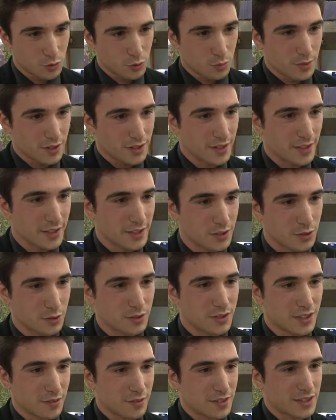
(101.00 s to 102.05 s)
du BTS
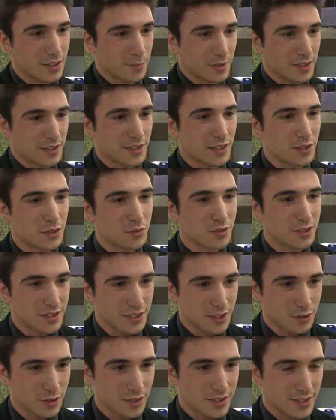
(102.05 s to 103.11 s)
Services et prestations des
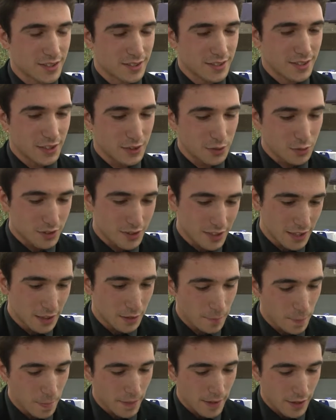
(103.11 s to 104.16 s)
secteurs sanitaires et
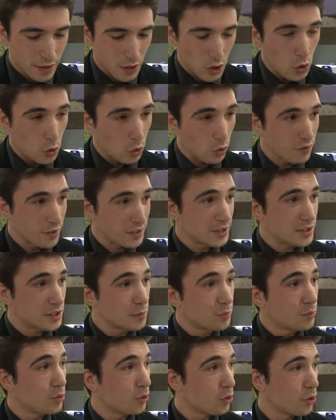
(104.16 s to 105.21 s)
social, on vient
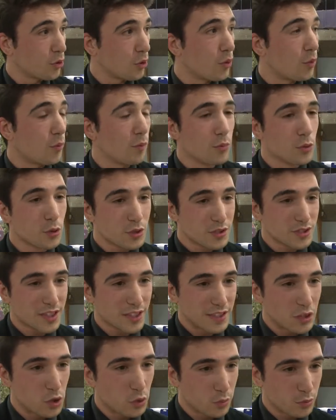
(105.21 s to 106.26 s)
ici pour euh, mieux
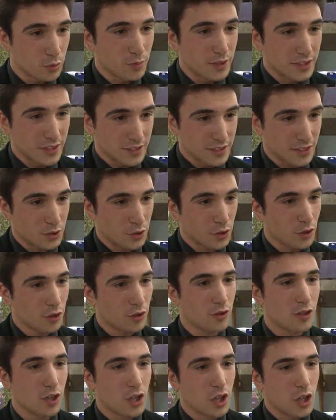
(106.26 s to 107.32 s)
cerner le public
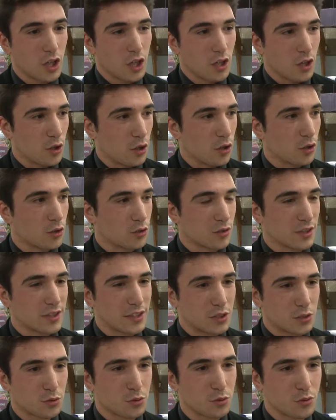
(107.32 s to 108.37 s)
senior euh, sur les
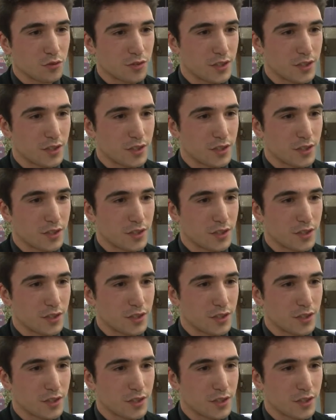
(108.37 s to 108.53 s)
questions du